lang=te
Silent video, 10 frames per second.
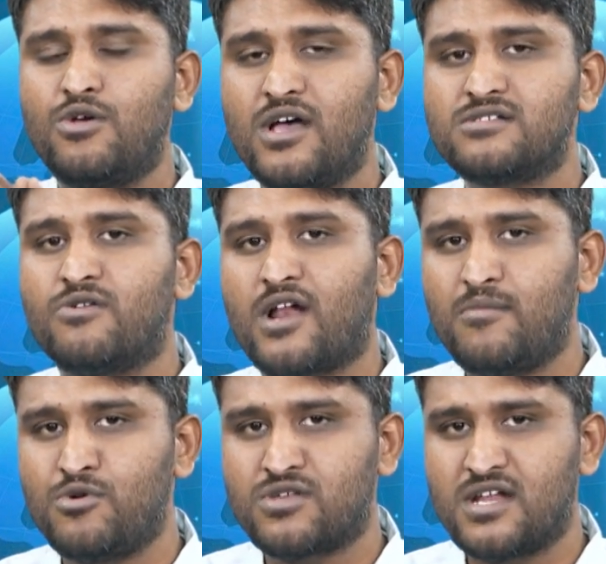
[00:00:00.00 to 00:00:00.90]
యూఎస్లో
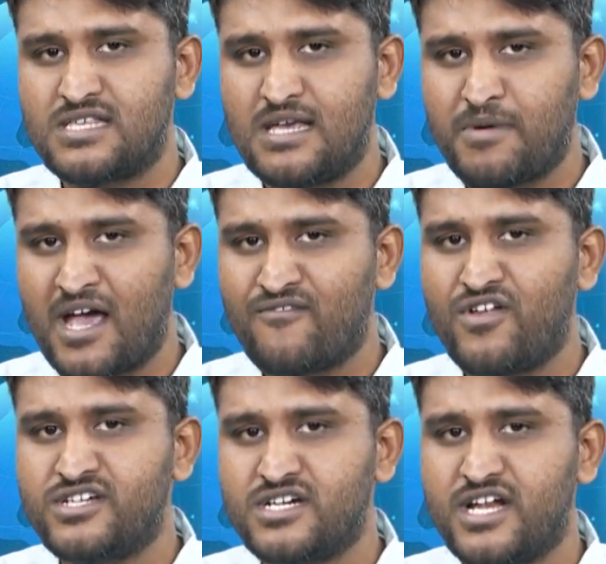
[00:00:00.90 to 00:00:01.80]
రాబోతున్న సిపిఐ
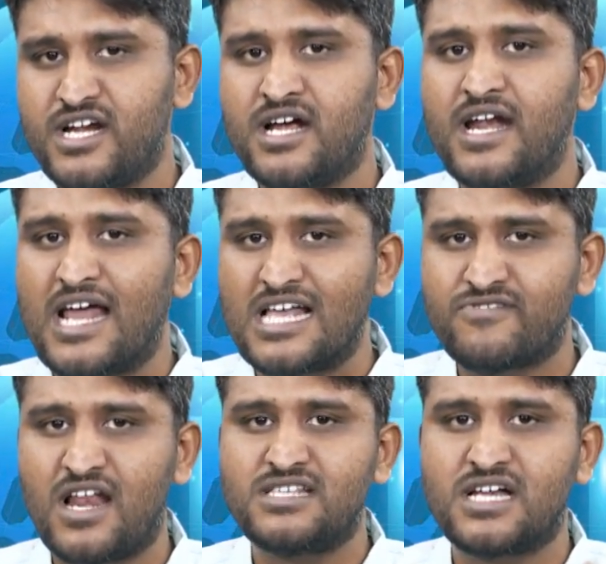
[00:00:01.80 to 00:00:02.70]
ఇన్ఫ్లేషన్ డేటా అండ్
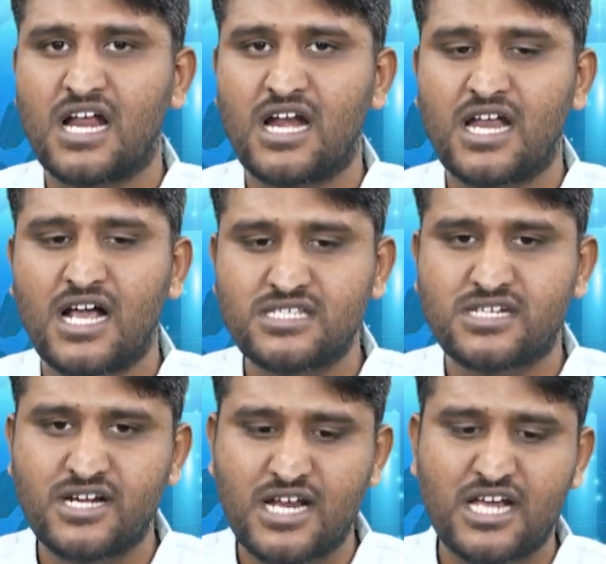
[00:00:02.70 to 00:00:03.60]
యాజ్ వెల్ యాజ్ ఈ కర్ణాటక
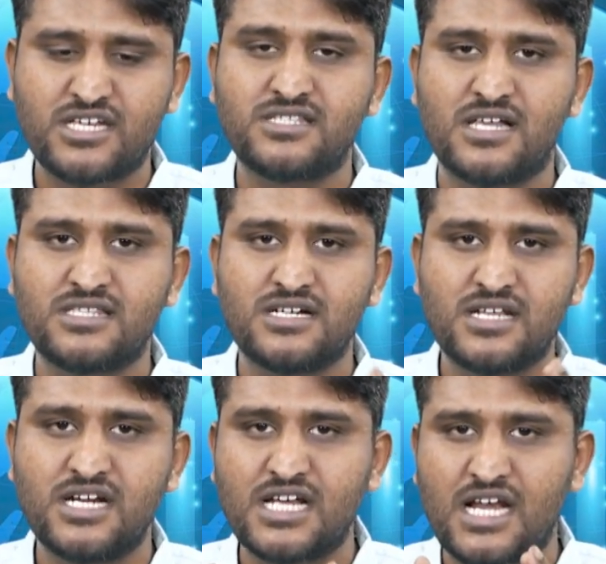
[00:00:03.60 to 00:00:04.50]
స్టేట్ ఎలక్షన్స్
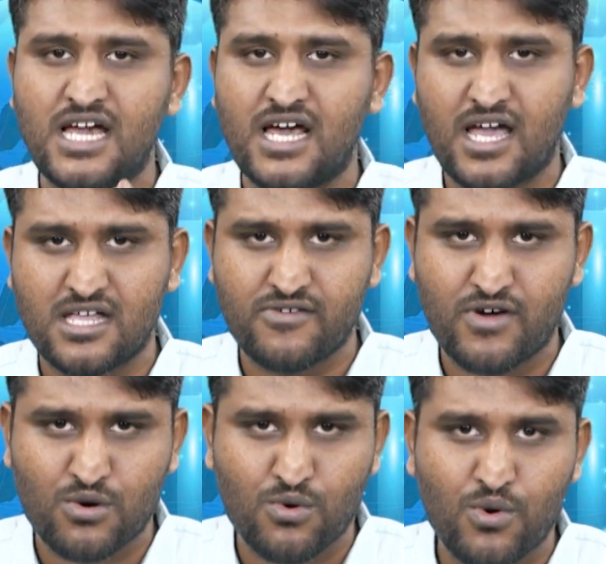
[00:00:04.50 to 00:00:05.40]
అన్సర్టినిటీ క్లియర్ అయ్యేంత
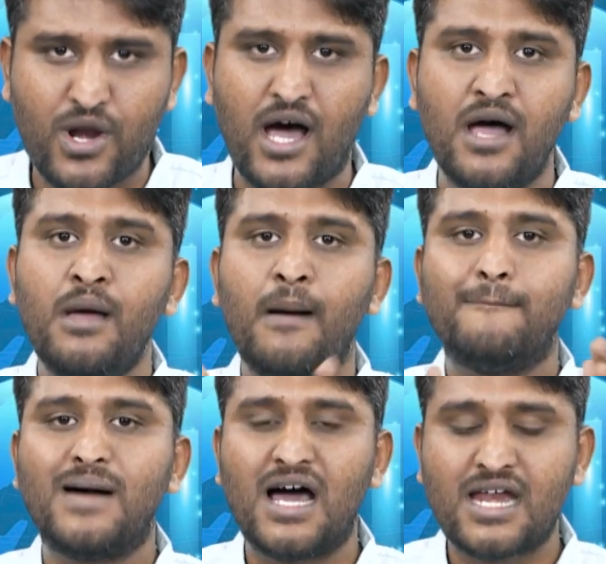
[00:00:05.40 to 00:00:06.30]
వరకు కూడా
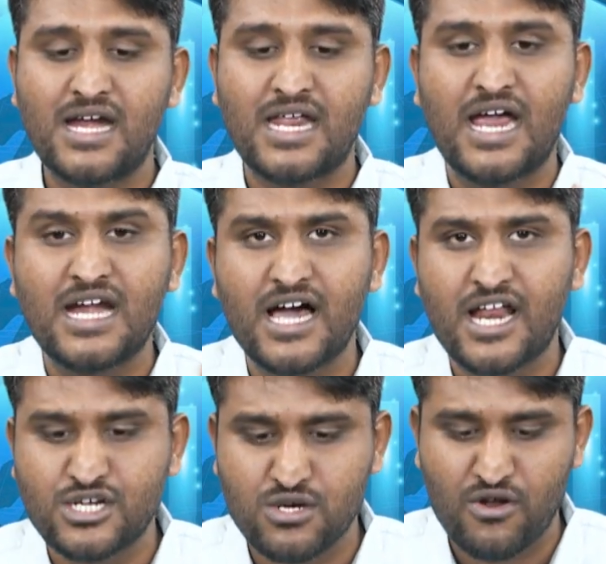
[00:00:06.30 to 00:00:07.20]
మార్కెట్ ఏ
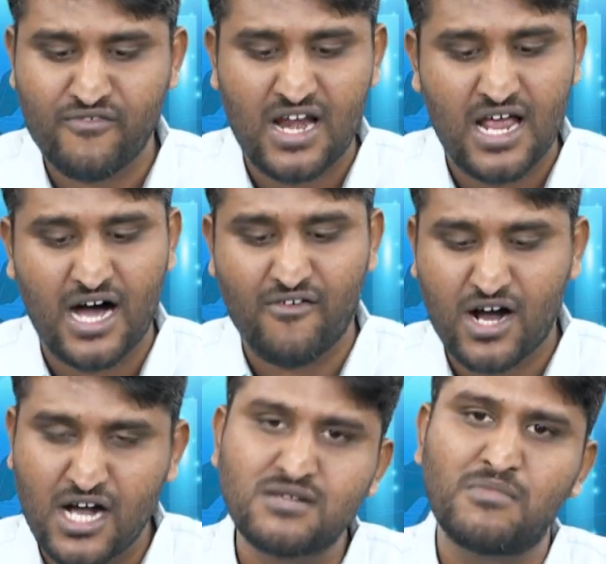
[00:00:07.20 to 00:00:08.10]
డైరెక్షన్లో వెళ్ళే
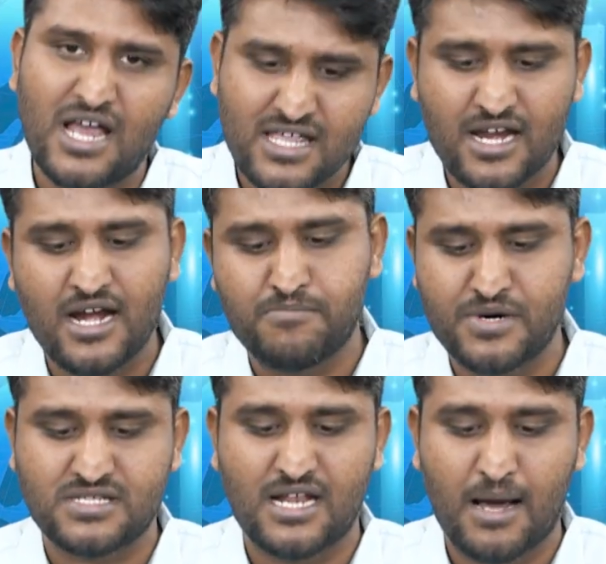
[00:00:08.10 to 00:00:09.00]
అవకాశం అవకాశం లేదని నేను
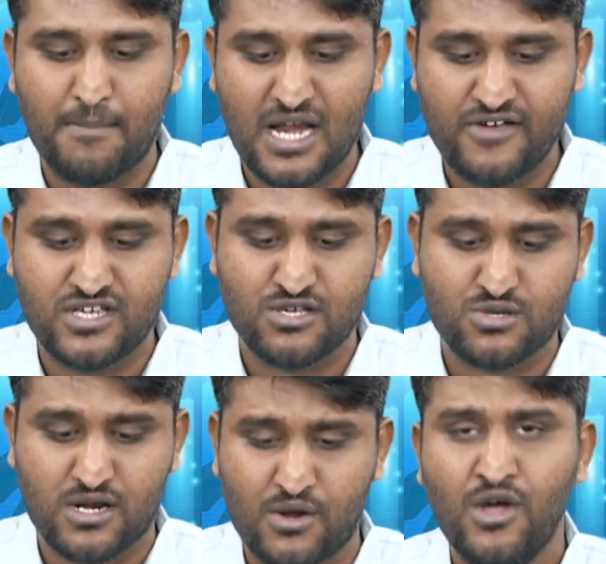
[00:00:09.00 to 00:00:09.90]
పర్సనల్గా బిలీవ్
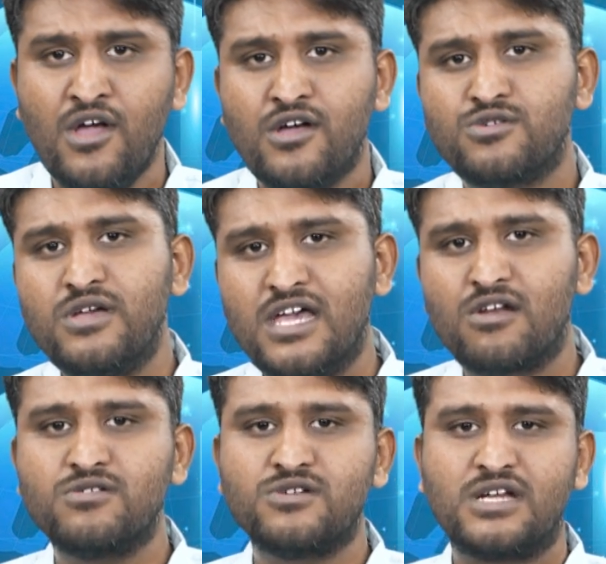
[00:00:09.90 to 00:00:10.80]
చేస్తున్నాను సో ఈ
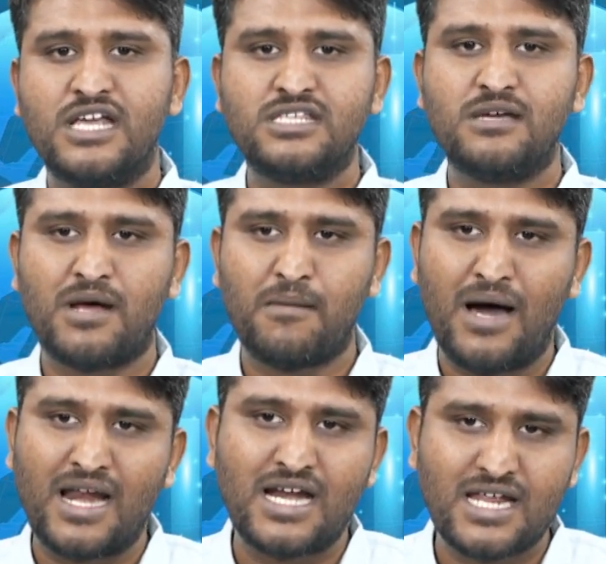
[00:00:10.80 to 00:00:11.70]
రోజు నుంచి మన
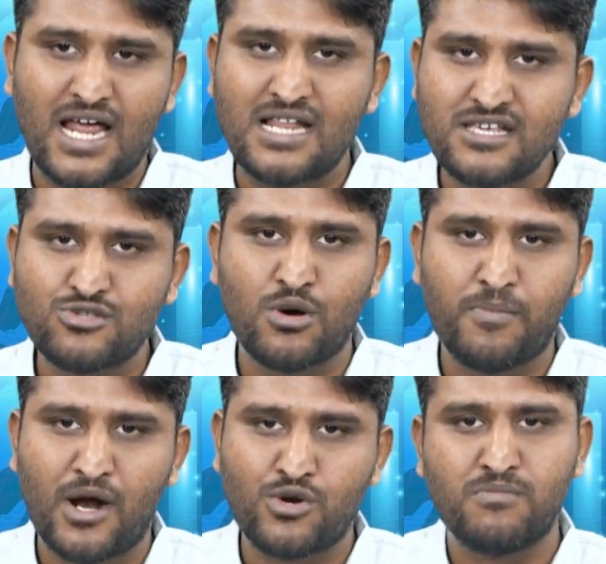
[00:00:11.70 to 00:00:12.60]
మార్కెట్ అనాలిసిస్తో
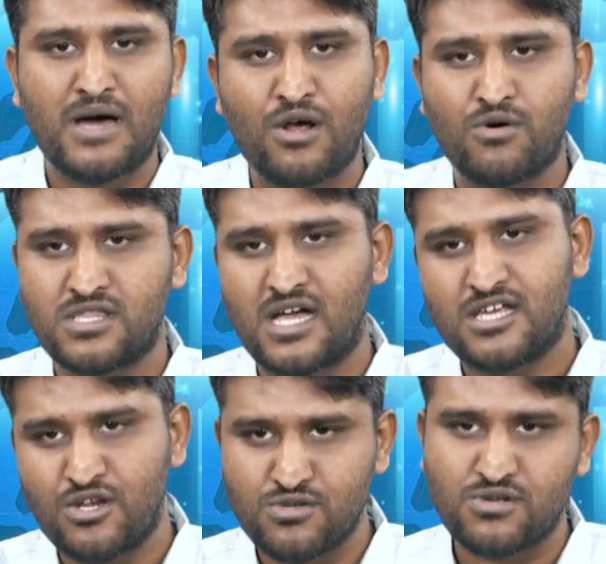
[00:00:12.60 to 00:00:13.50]
పాటు మరికొంత
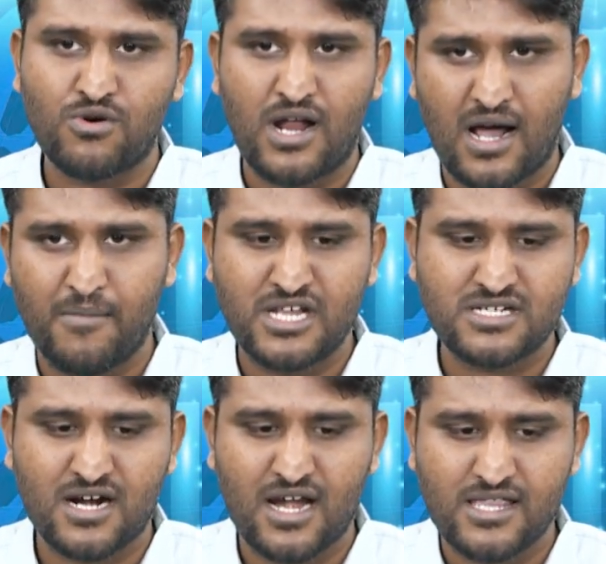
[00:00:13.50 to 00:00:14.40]
అదర్ న్యూస్ని కూడా
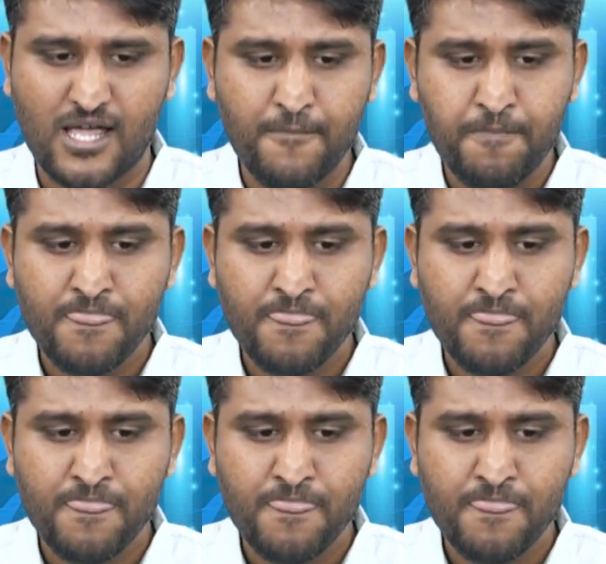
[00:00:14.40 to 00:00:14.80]
గమనించినట్లయితే